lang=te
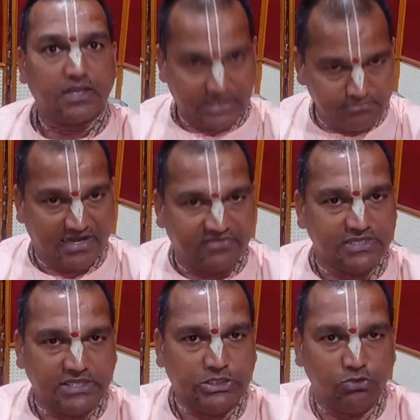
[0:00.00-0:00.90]
కానీ
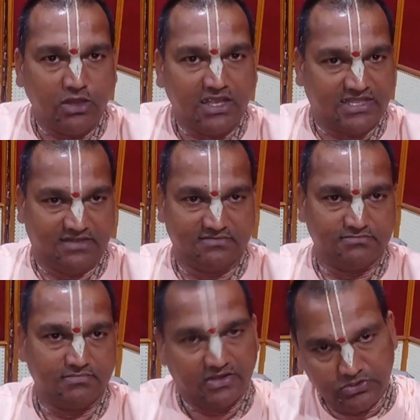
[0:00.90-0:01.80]
మనమైతే హిందువులం కదా
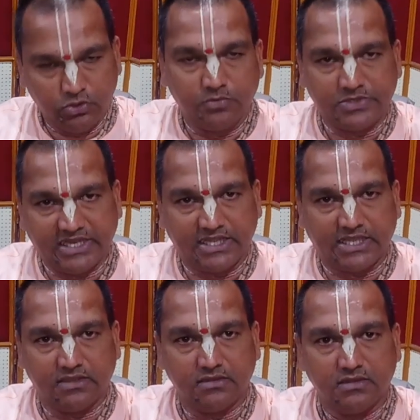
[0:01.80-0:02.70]
మనం హిందువులు పుట్టాం
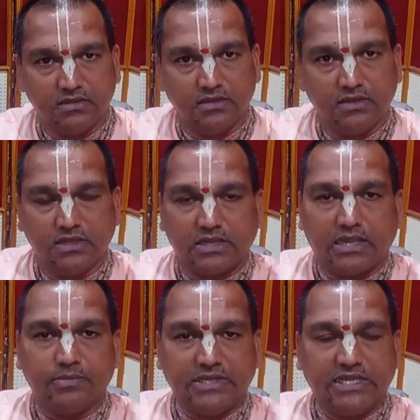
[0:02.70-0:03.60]
కదా
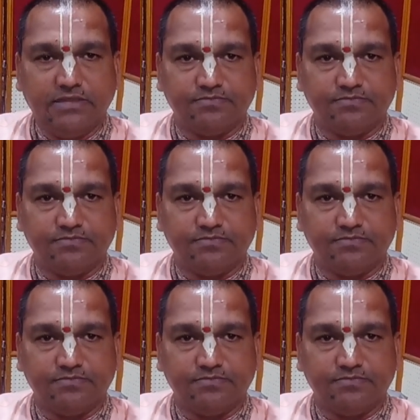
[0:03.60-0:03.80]
కాబట్టి